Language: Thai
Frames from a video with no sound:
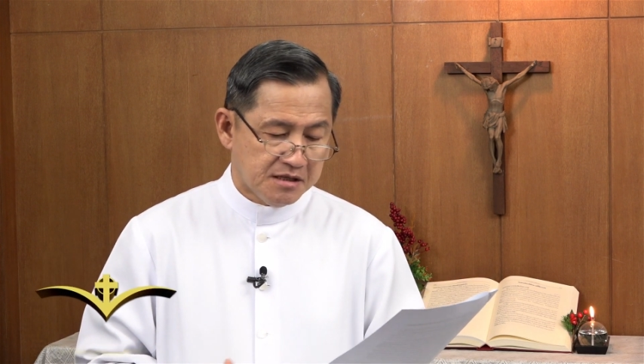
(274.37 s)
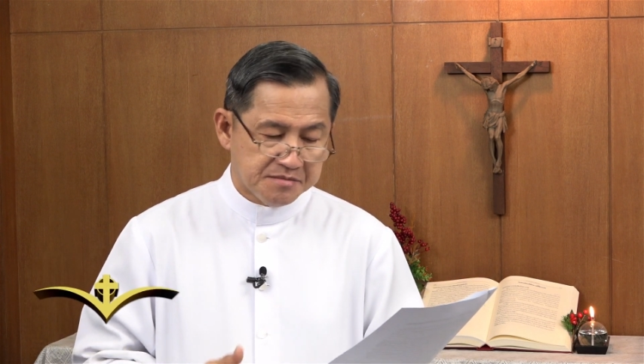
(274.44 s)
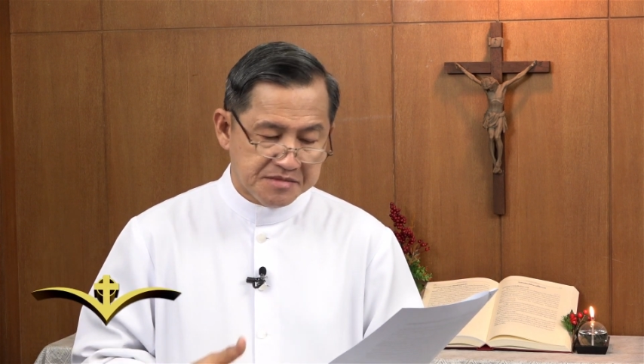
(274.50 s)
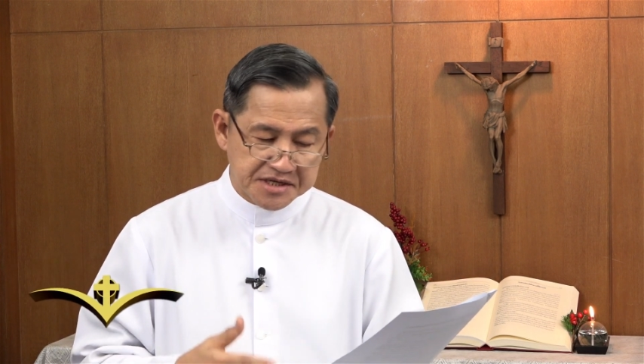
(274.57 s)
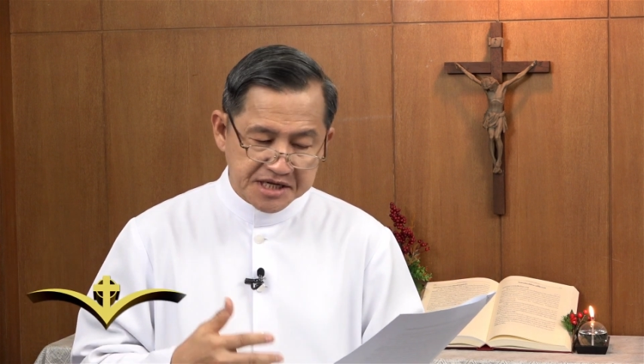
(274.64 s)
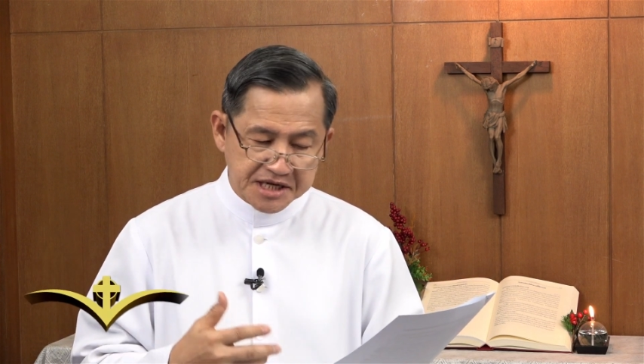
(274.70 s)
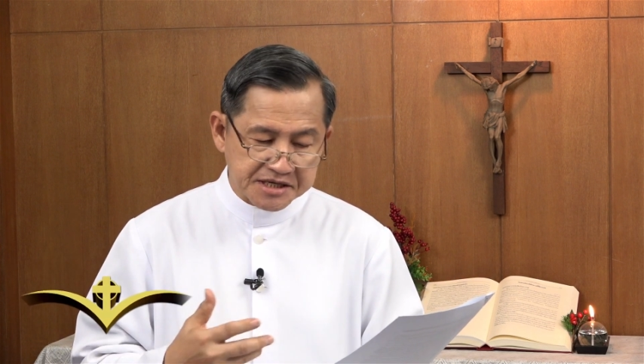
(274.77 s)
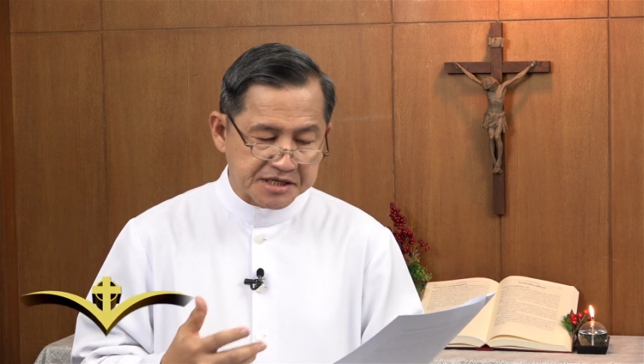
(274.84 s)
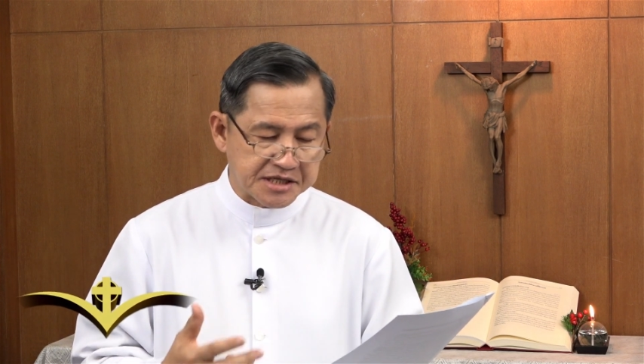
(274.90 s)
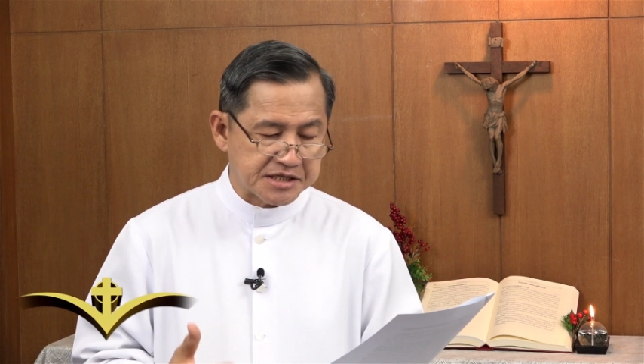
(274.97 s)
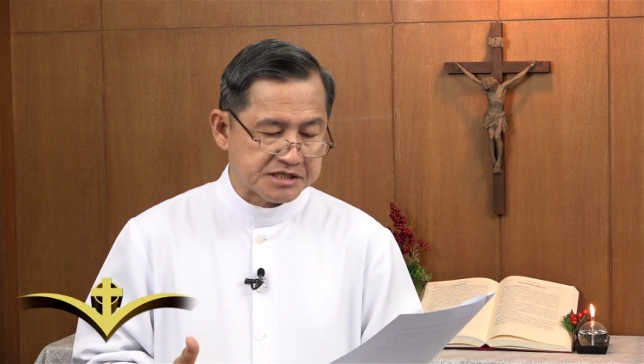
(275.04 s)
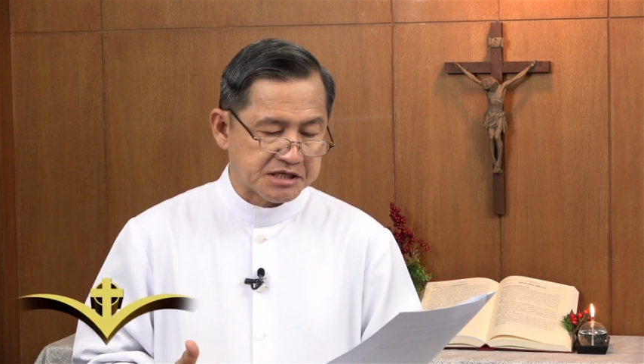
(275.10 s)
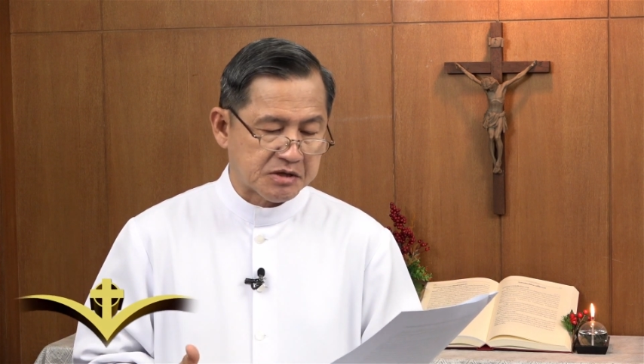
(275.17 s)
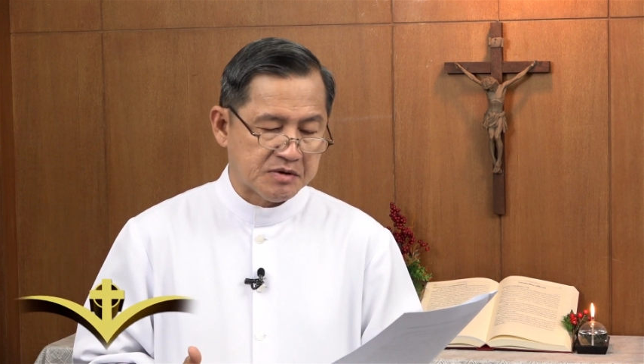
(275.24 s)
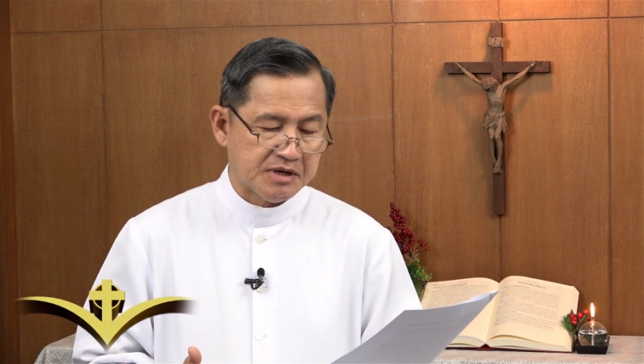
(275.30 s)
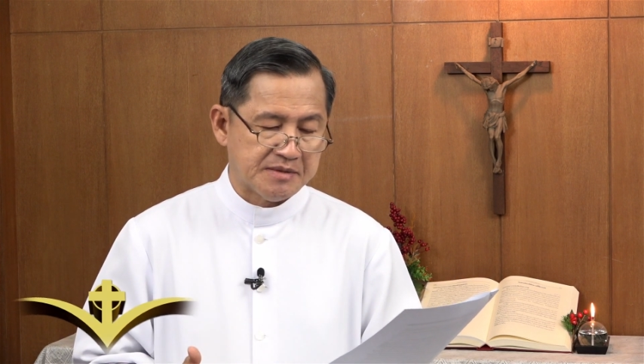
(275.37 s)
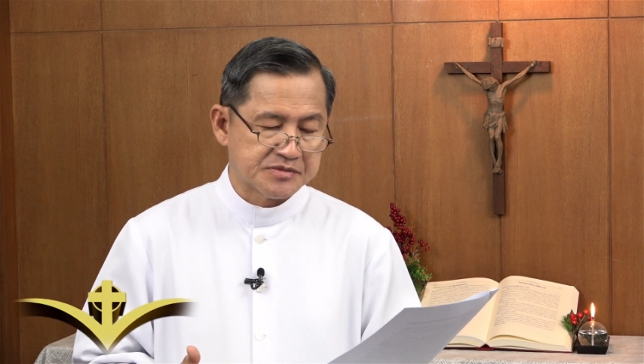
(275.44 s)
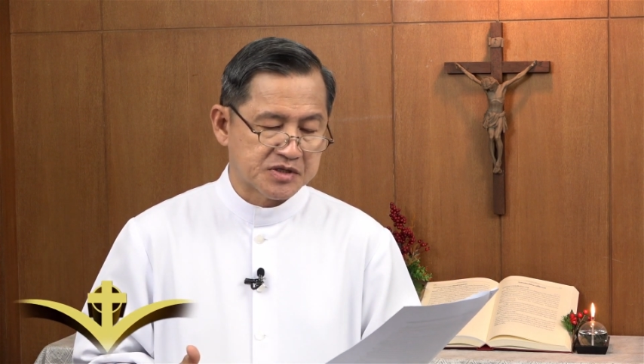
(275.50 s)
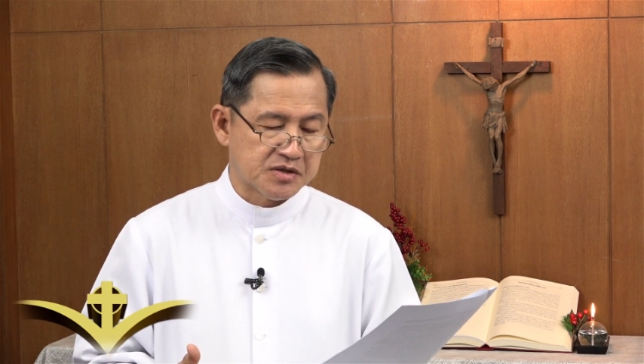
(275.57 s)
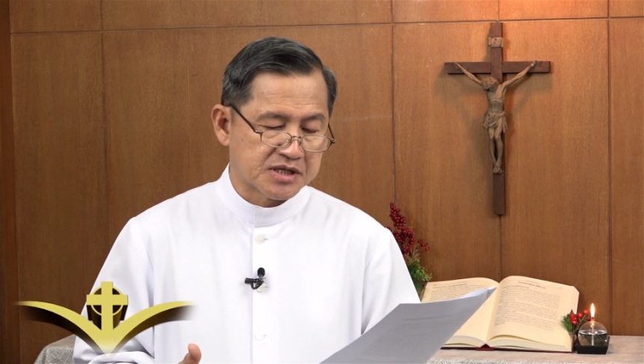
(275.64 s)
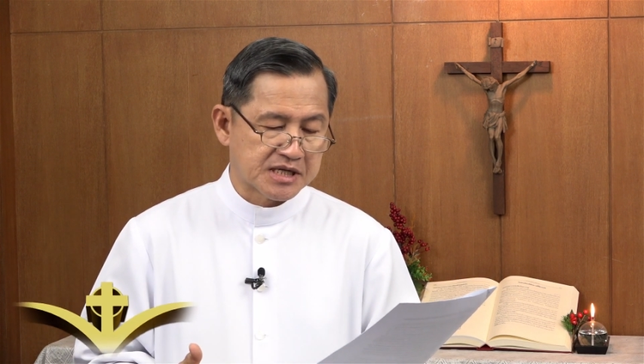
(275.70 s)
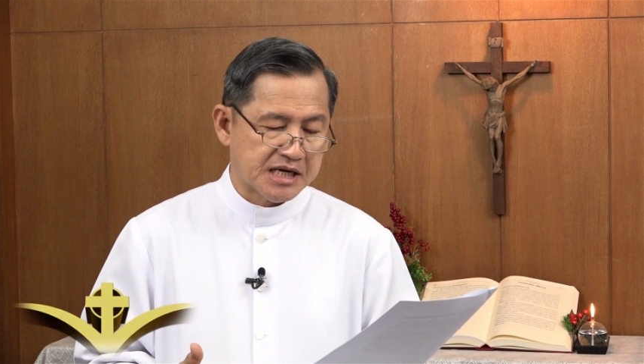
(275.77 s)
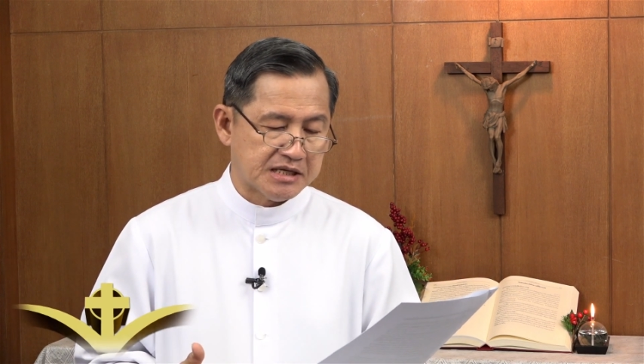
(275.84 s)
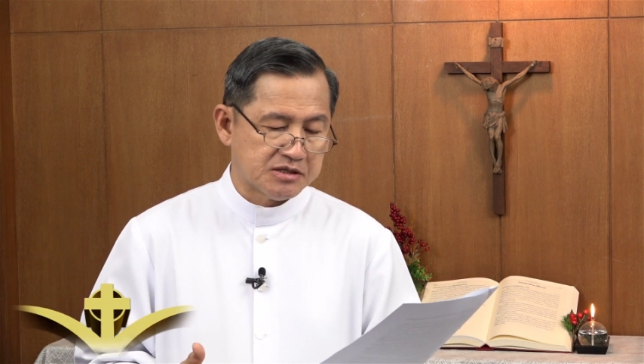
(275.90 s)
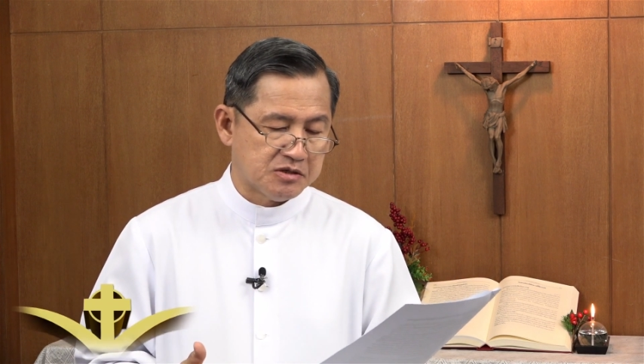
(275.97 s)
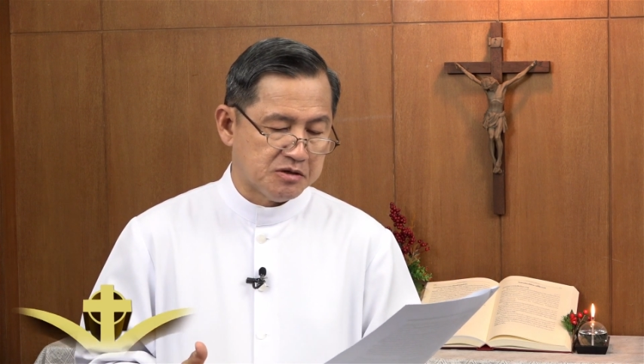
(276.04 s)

ไม่ได้เกิดจากความต้องการ